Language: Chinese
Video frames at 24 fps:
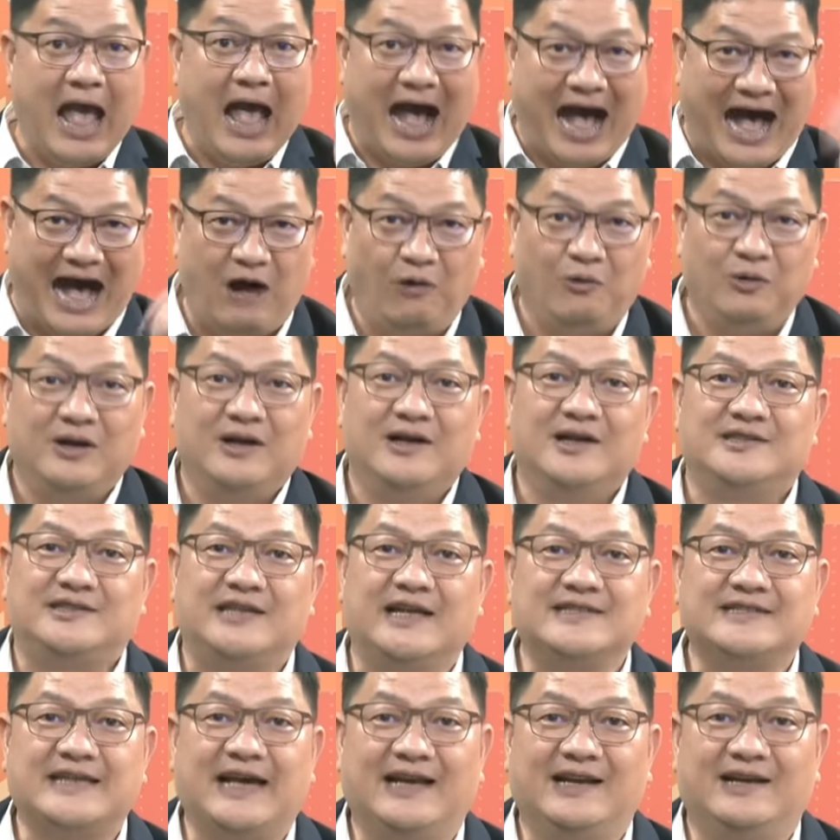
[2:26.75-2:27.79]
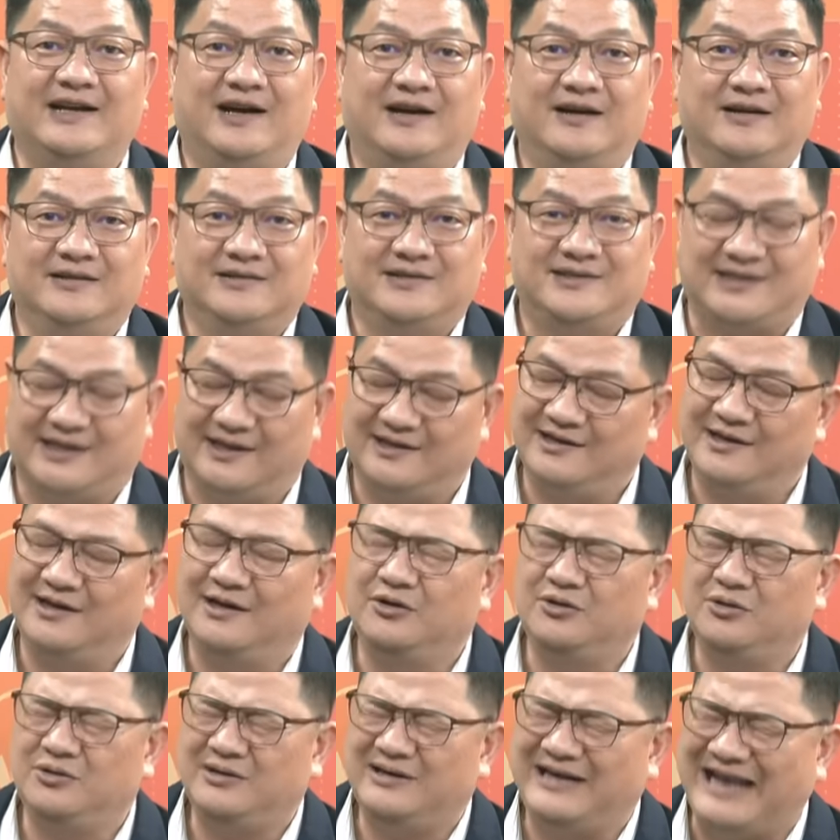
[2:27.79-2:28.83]
好，现在呢，整个
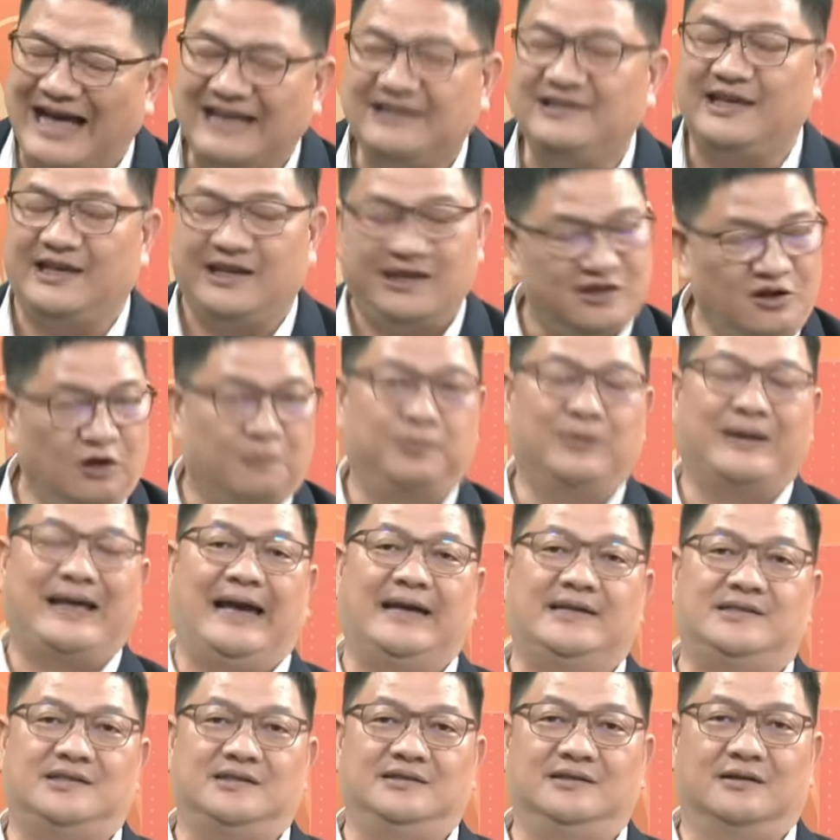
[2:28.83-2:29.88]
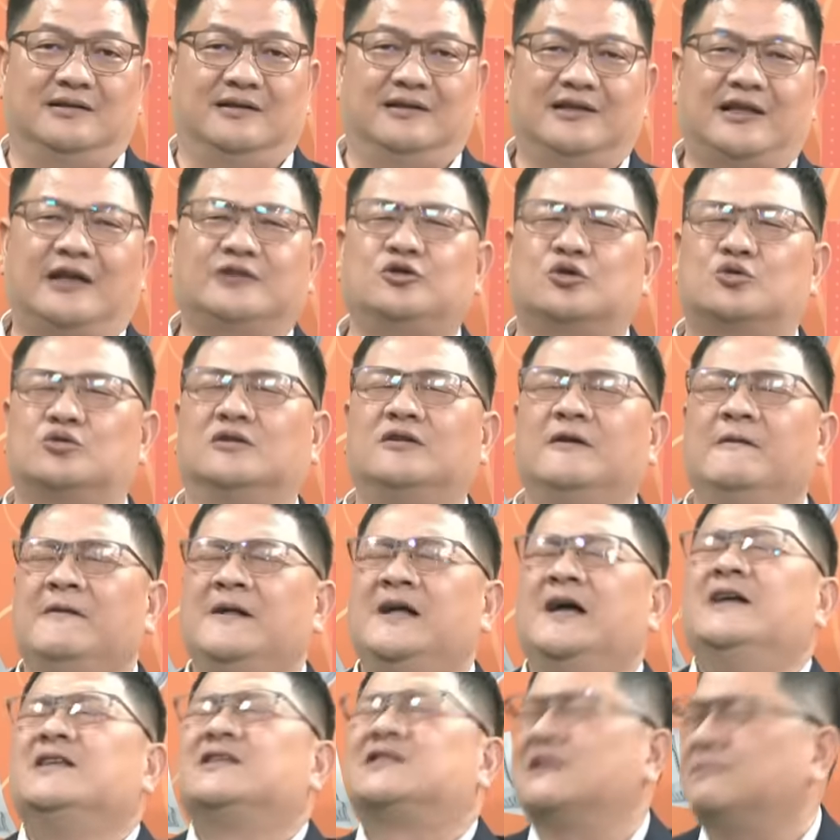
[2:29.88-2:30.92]
蓝营又不开心了，他就说
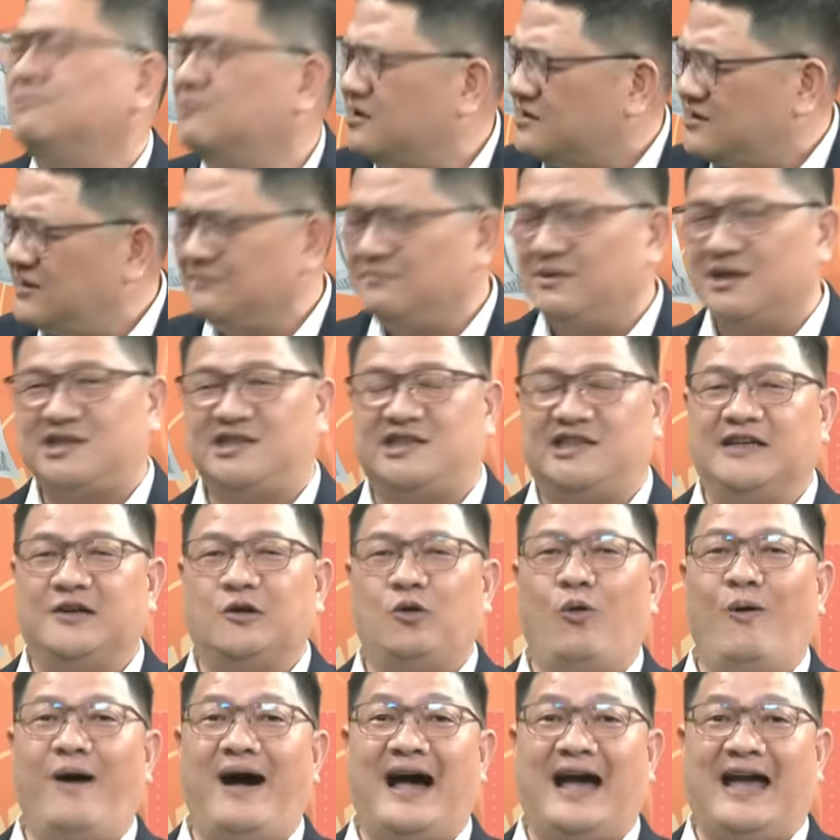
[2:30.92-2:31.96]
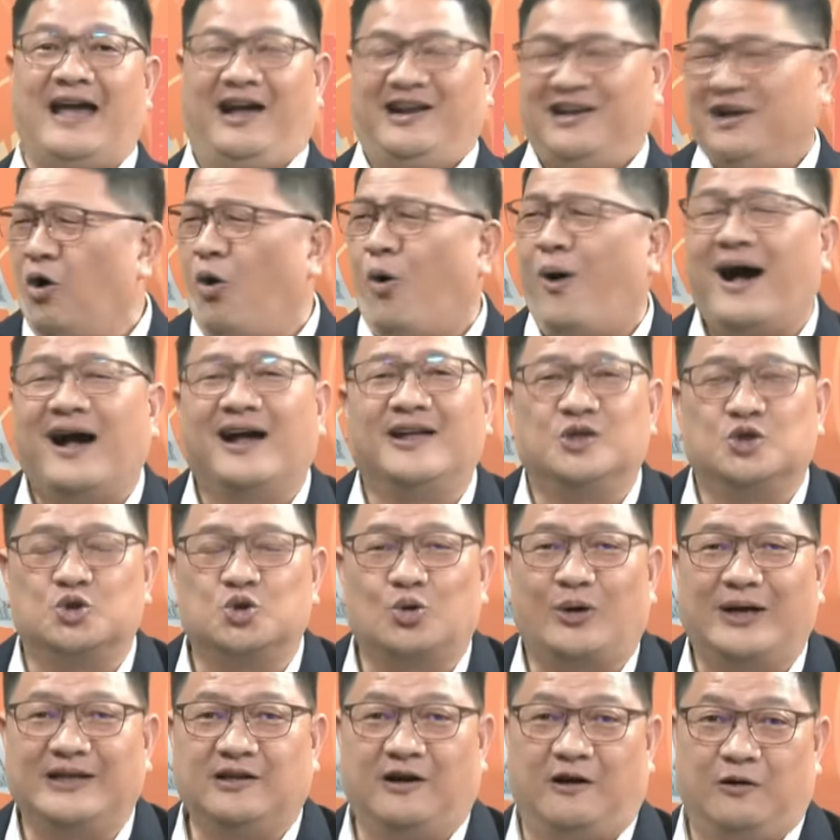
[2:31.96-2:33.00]
怎么这么奇怪？那个话很
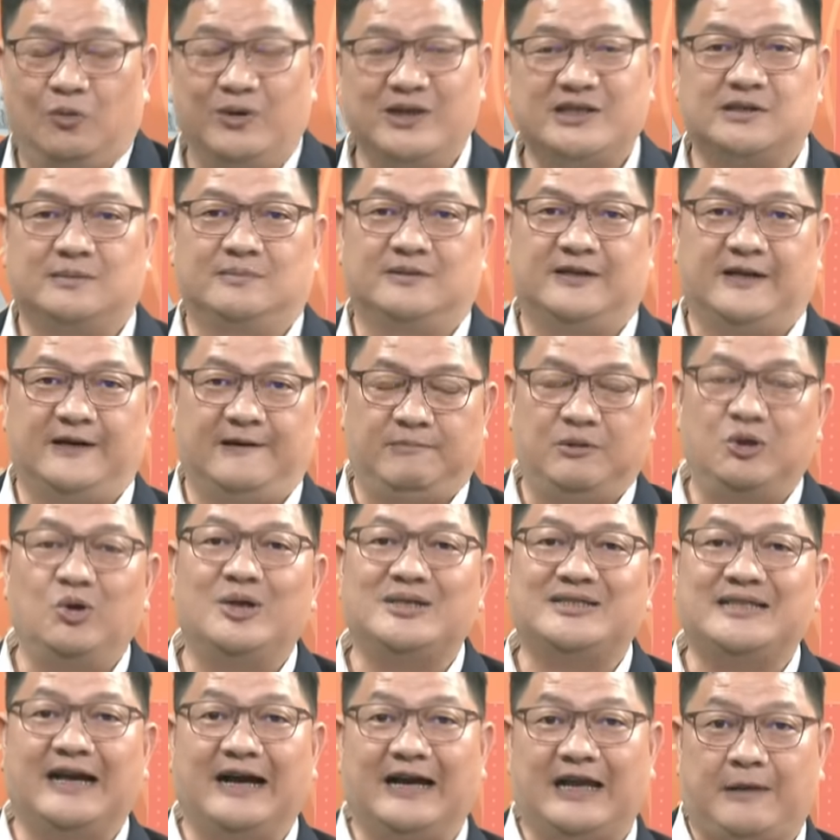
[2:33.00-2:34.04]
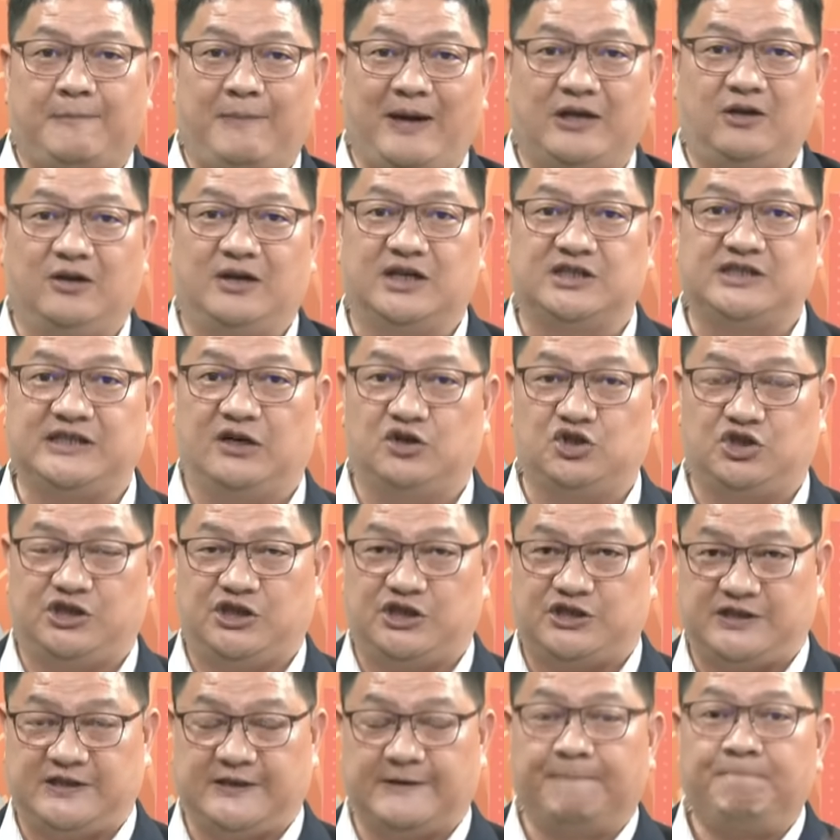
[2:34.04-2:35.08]
酸哦，为什么呢？因为上个礼拜有一个消
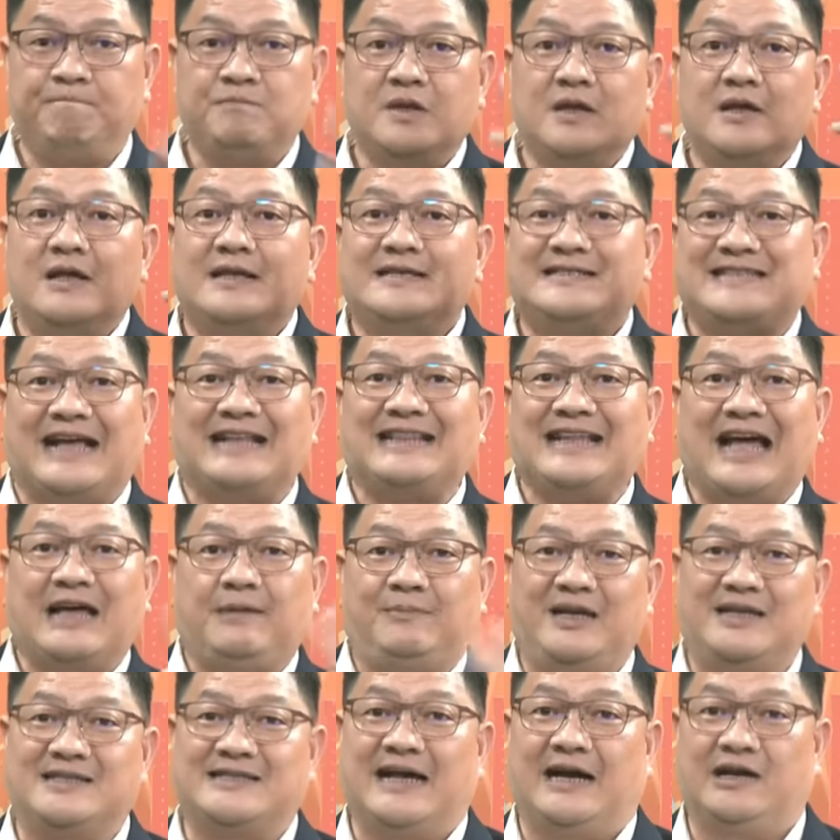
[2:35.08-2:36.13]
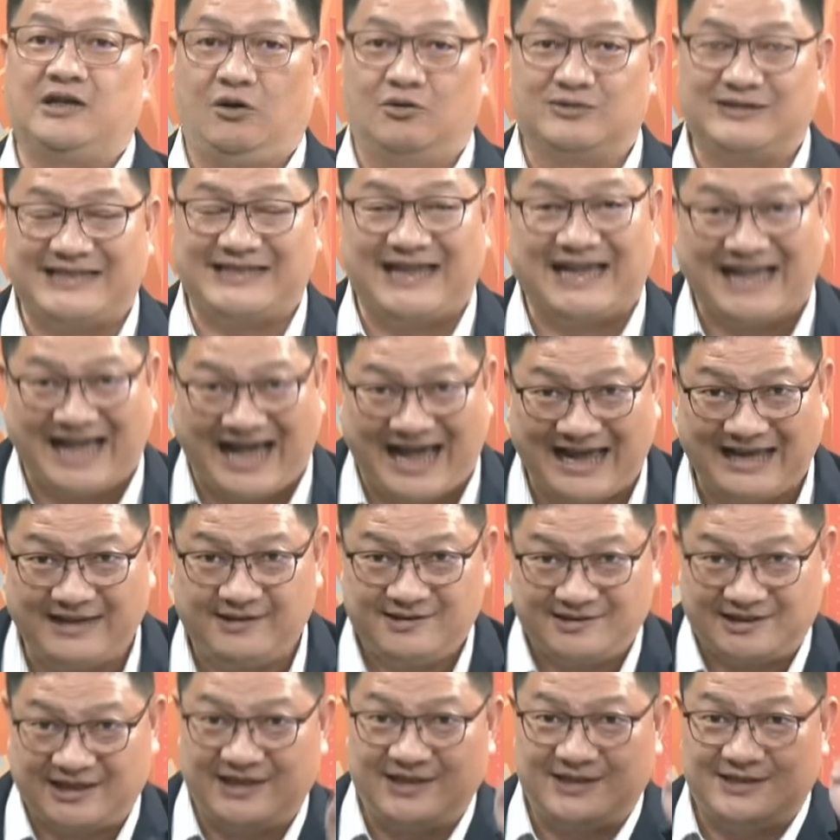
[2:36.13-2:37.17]
息是三奈米厂有在开
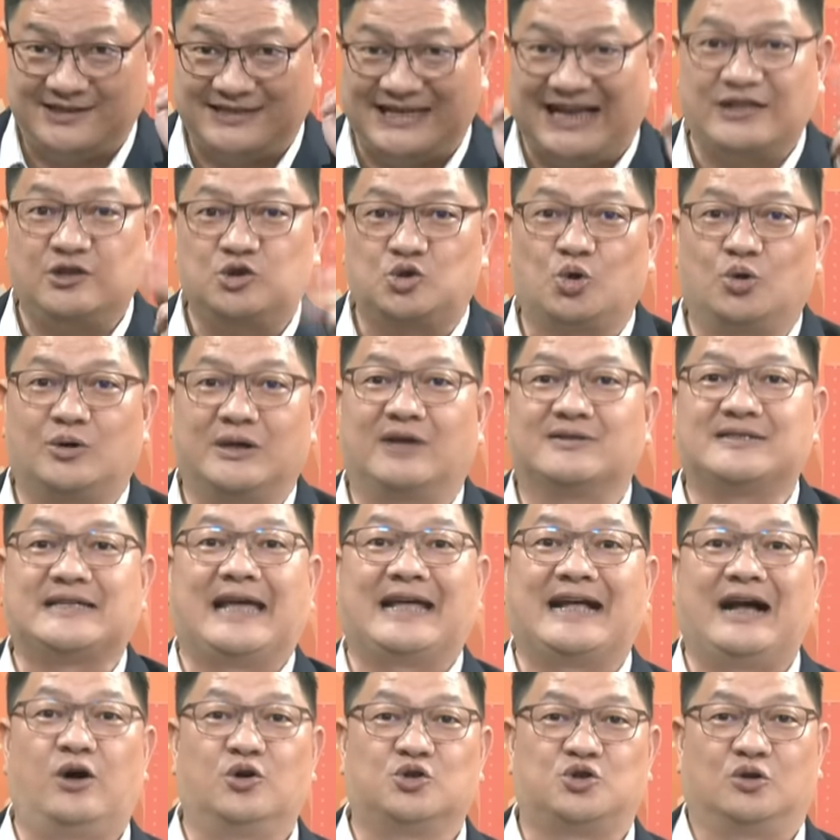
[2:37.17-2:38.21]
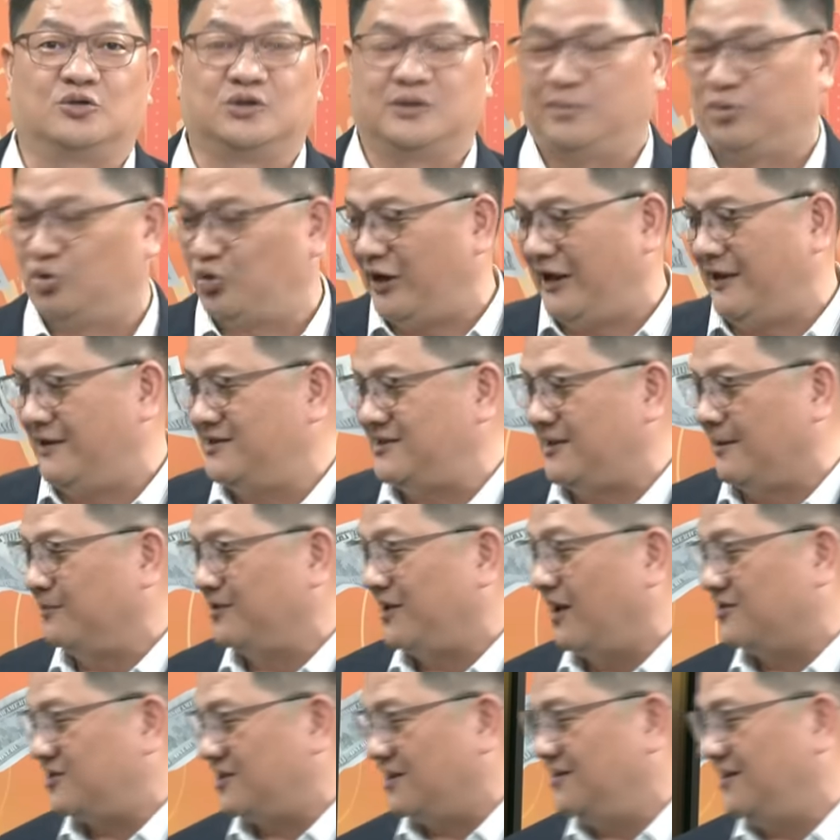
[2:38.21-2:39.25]
第三座，要在高雄，对不对？想不
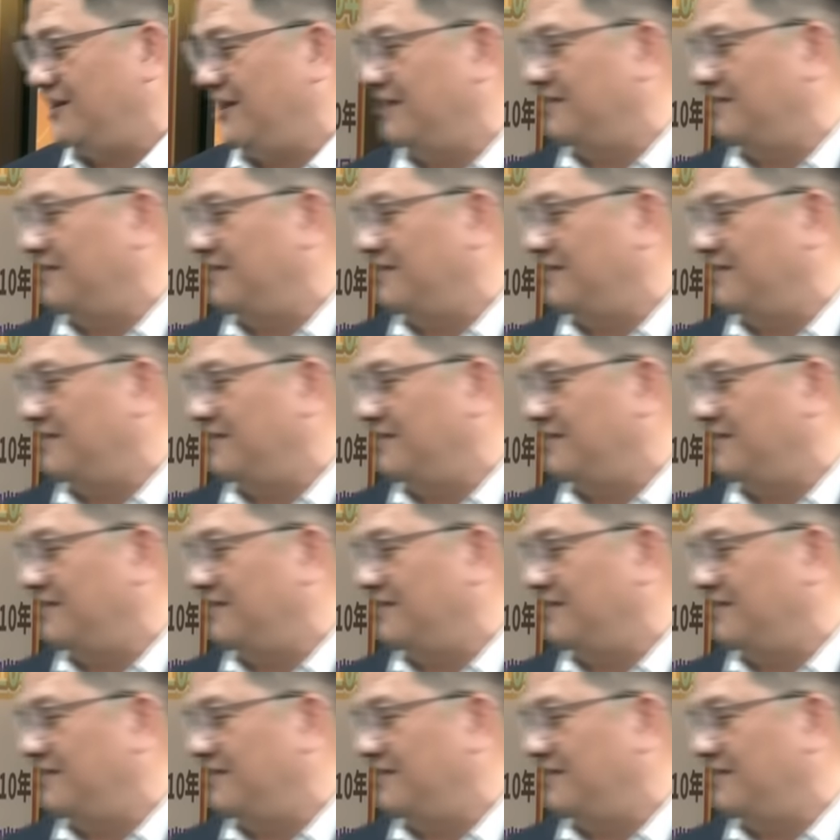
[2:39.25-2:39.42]
到今天